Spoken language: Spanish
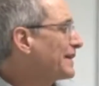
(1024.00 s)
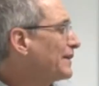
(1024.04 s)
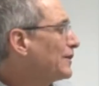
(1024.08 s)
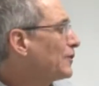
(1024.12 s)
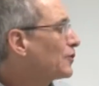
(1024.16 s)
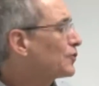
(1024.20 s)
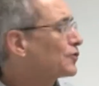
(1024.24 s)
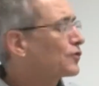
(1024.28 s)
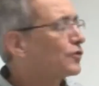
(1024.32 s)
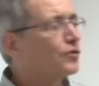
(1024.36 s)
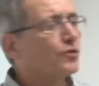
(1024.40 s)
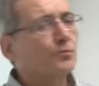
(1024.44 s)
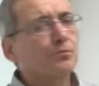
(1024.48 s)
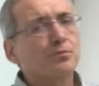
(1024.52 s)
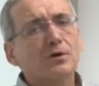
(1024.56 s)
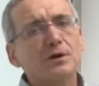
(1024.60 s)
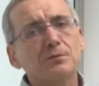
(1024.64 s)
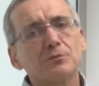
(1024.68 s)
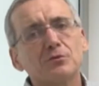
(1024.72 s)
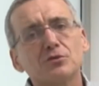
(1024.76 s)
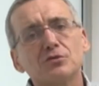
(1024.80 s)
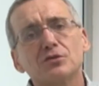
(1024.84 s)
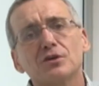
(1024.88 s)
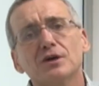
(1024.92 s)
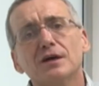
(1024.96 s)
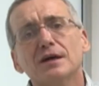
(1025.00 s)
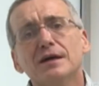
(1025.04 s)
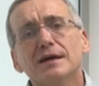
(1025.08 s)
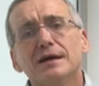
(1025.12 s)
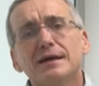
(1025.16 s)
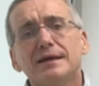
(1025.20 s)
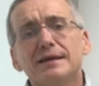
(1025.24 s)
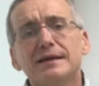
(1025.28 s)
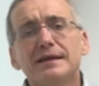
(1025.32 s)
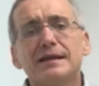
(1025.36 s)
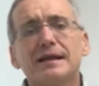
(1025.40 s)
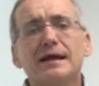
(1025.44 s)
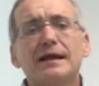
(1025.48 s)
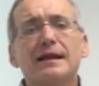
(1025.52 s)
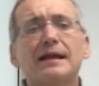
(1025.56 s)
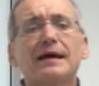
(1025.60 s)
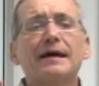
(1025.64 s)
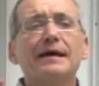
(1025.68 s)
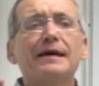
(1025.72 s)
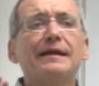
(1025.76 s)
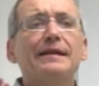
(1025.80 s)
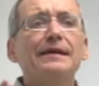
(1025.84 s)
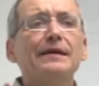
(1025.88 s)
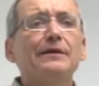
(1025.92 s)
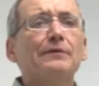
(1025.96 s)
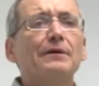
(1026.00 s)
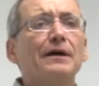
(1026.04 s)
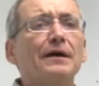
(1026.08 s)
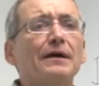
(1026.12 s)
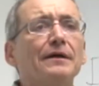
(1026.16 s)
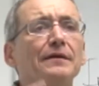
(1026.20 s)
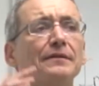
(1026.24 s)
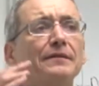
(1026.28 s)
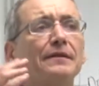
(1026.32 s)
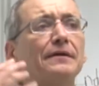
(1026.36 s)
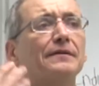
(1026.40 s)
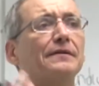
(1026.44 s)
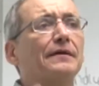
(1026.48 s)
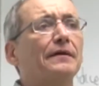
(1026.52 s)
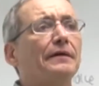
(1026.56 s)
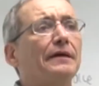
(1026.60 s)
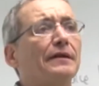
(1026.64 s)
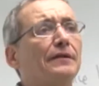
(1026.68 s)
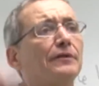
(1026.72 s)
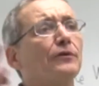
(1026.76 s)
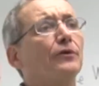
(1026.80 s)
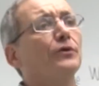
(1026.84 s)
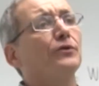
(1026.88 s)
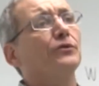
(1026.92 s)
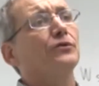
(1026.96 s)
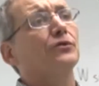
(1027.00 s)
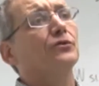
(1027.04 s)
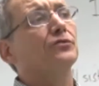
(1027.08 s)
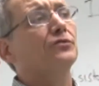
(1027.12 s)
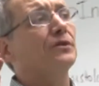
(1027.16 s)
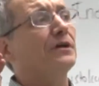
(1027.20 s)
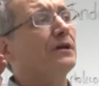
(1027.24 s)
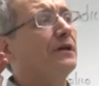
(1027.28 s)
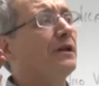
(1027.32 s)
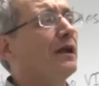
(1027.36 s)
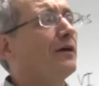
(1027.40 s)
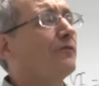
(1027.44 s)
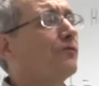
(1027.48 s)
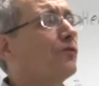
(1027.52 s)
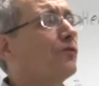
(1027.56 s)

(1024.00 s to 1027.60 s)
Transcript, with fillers: que nosotros no podemos ir a la deriva de saber, no, yo sé la